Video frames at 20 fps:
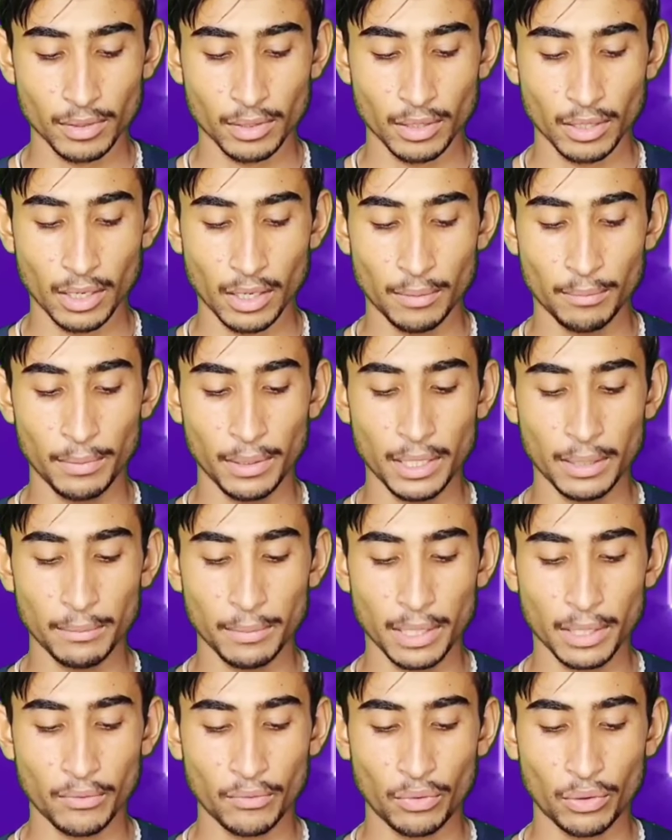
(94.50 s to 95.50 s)
अभी
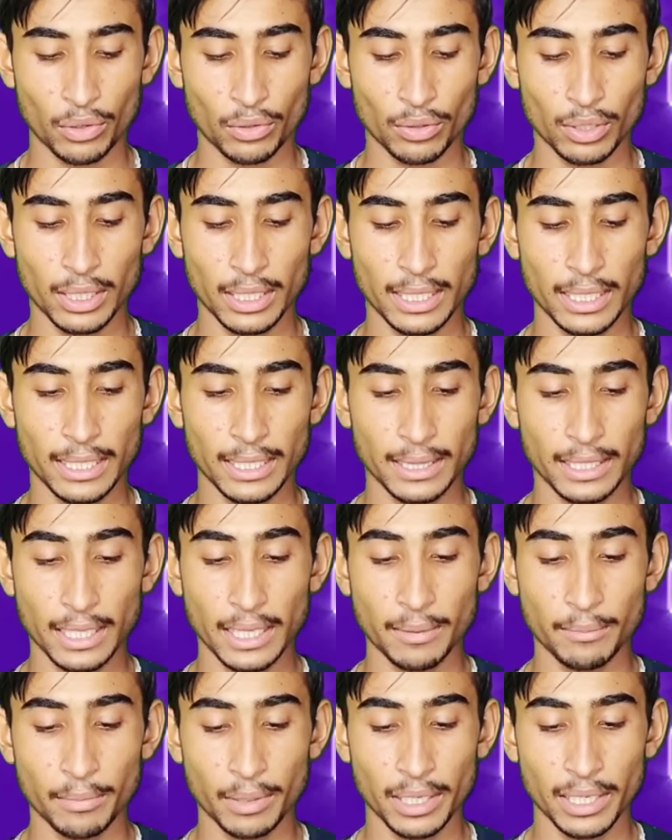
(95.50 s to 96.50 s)
हम एक फ़ोटो ले लेते
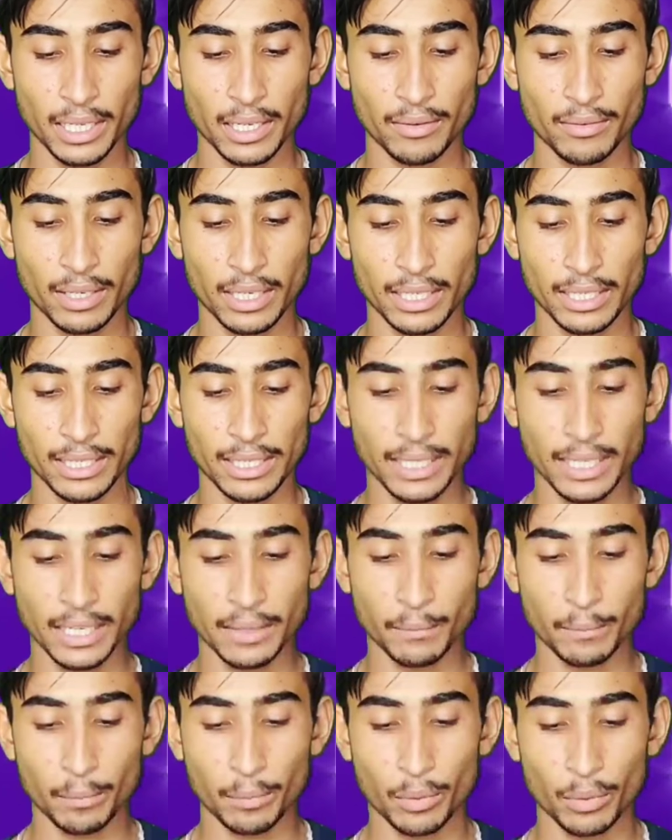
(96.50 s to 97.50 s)
हैं बढ़िया वाली ये
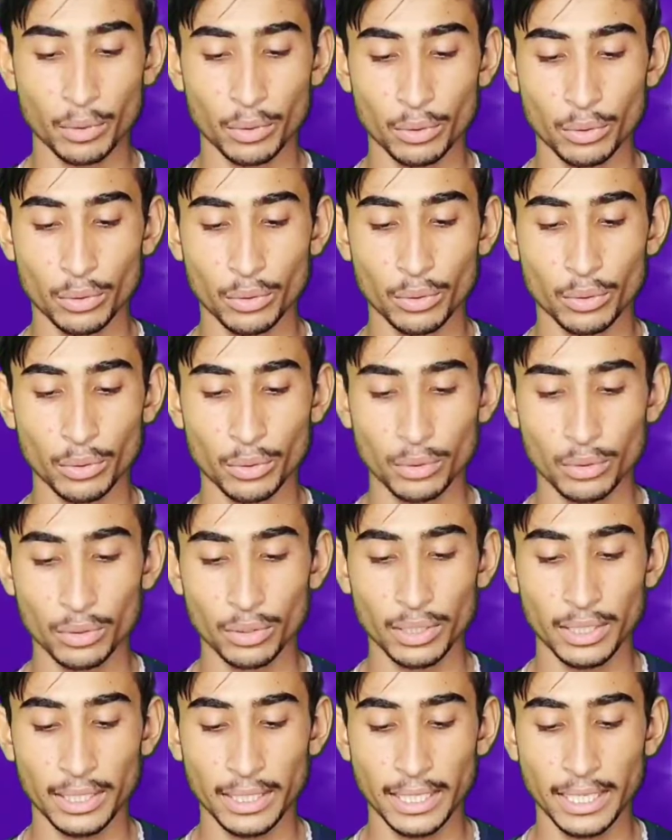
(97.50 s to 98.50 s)
फ़ोटो
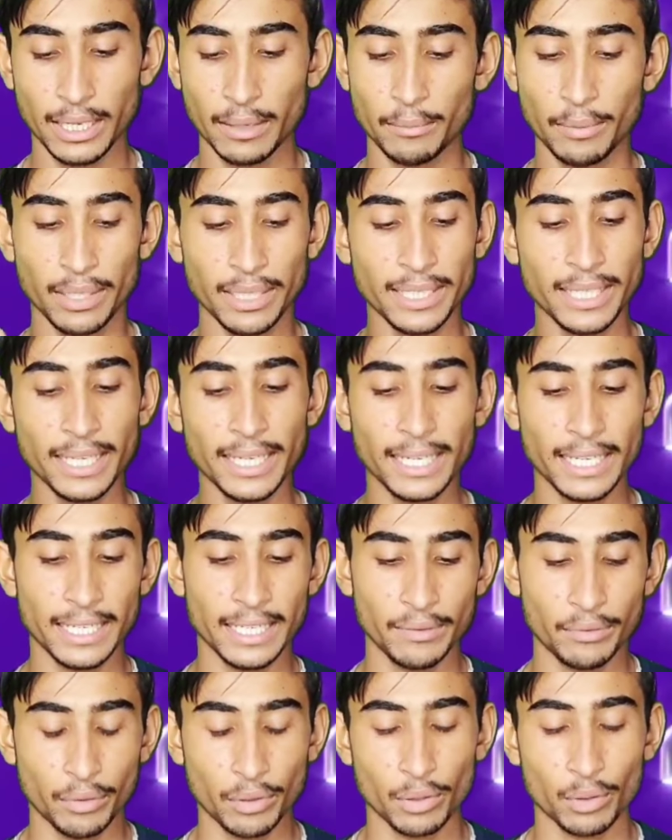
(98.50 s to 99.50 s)
ये हमने ये ले
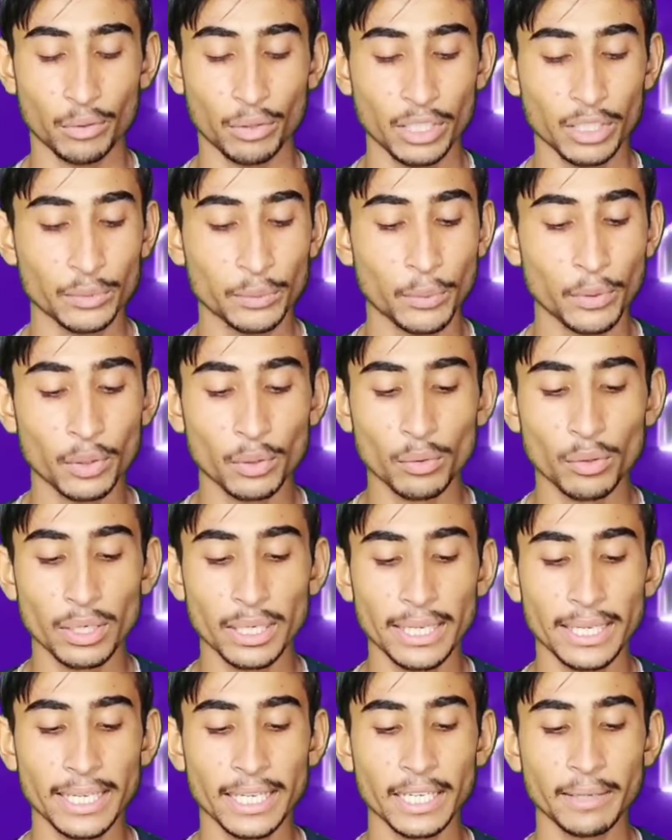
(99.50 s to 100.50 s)
ली फ़ोटो इस फ़ोटो को
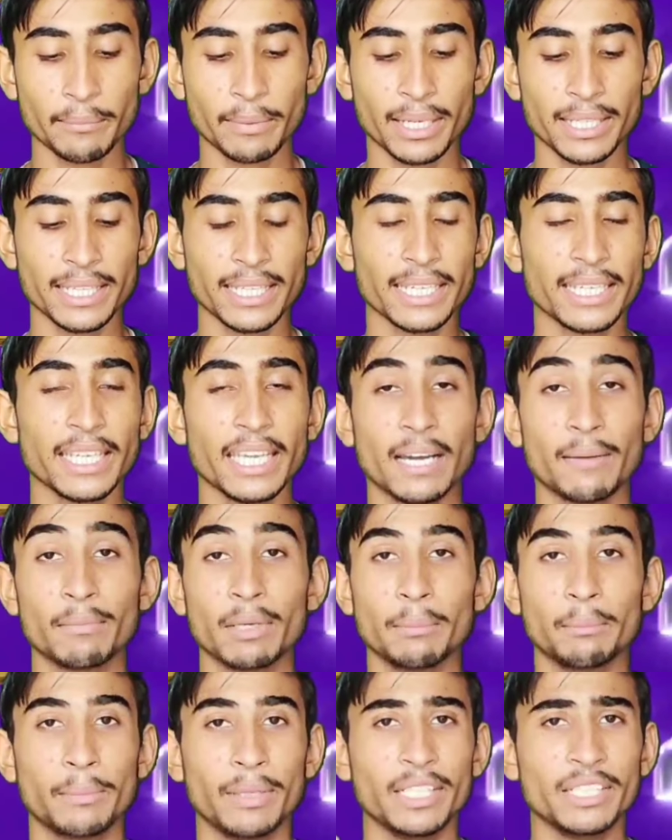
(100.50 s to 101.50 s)
लेने के बाद देखिए
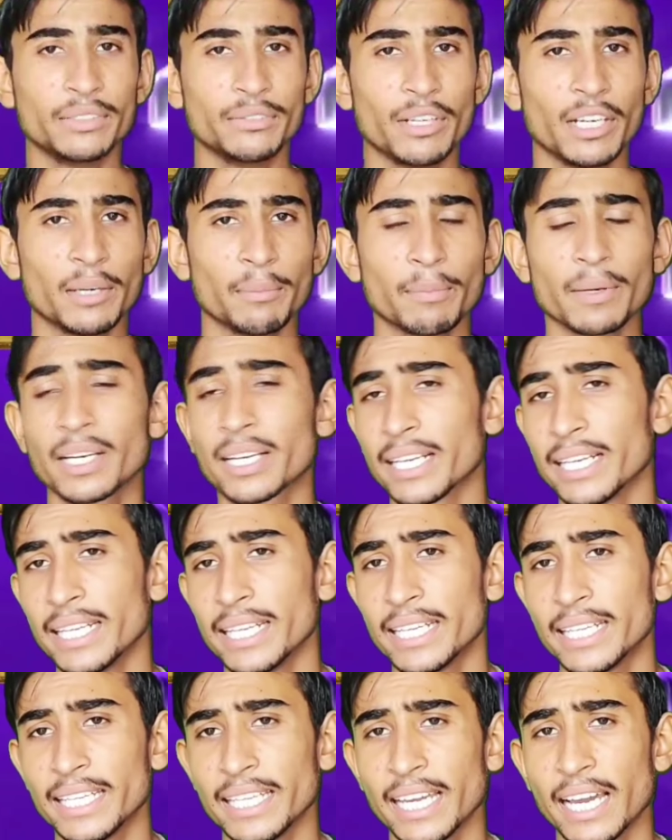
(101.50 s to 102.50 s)
हमने प्लीज वेट पर
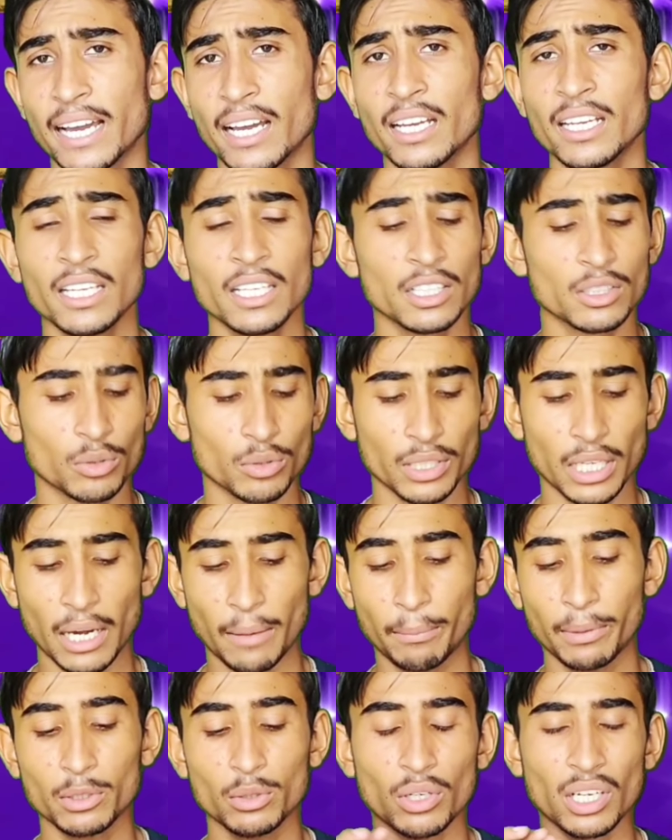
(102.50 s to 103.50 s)
क्लिक किया तो
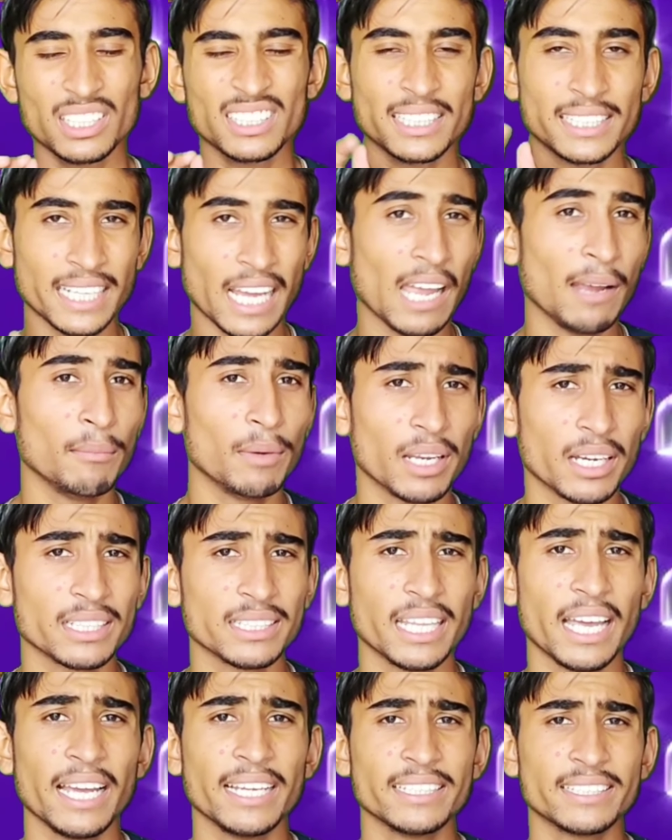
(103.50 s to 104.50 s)
यहाँ पर थोड़ा सा टाइम
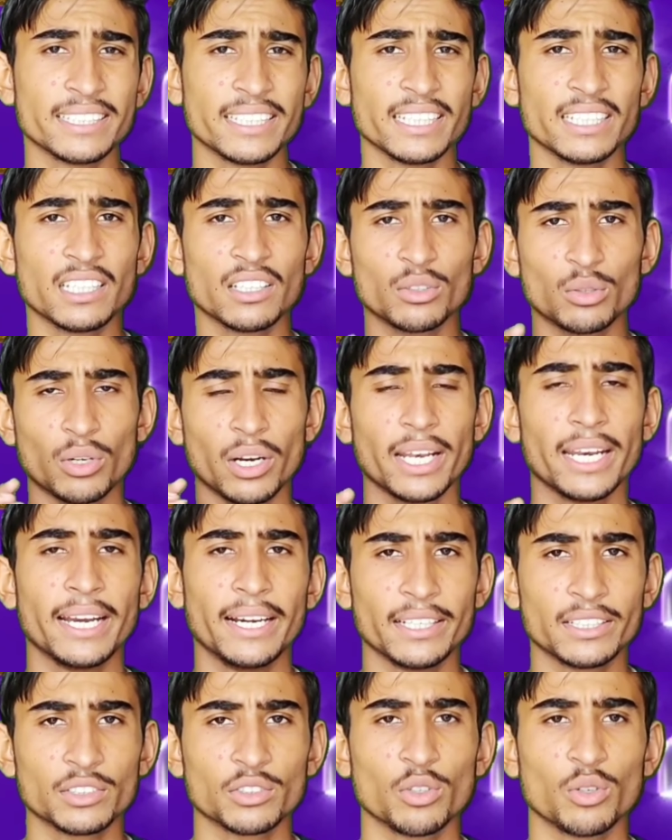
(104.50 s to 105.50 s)
लगता है इसके अंदर थोड़ा
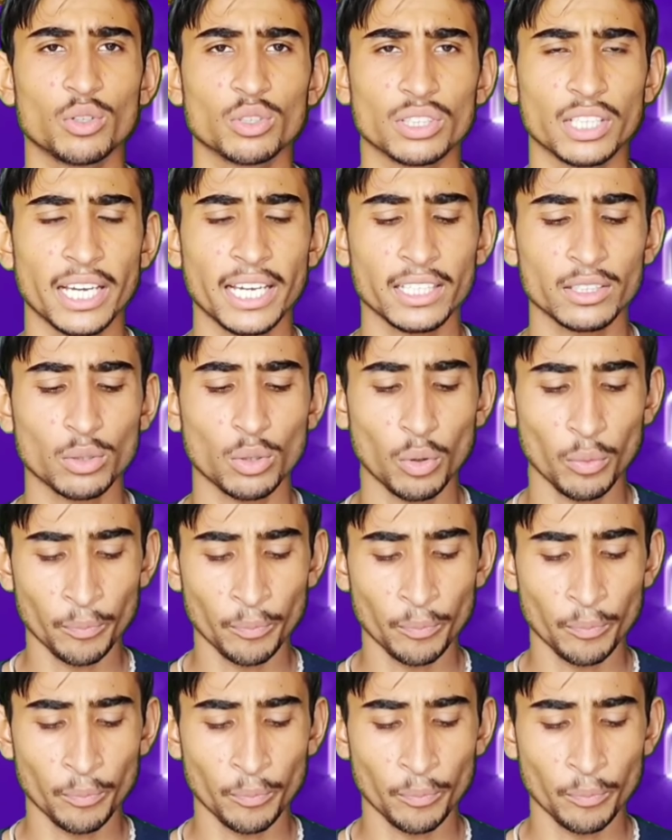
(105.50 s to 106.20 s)
नेट स्लो होता है तो